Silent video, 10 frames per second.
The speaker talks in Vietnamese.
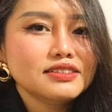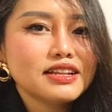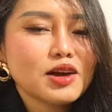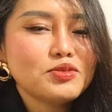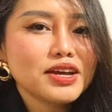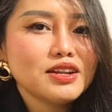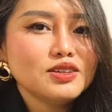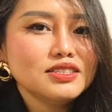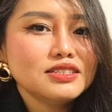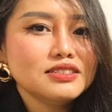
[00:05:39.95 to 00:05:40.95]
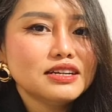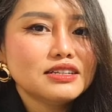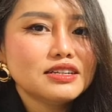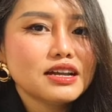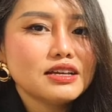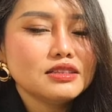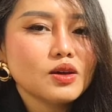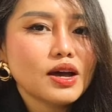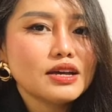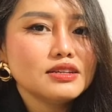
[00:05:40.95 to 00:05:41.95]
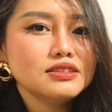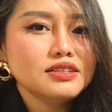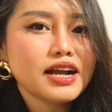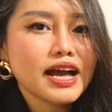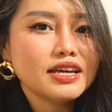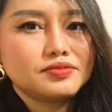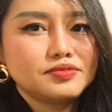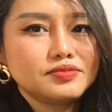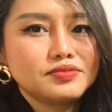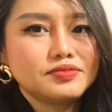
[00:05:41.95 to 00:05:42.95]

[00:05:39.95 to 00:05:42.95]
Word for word: học nghề luật sư đặng ra tòa đứng cãi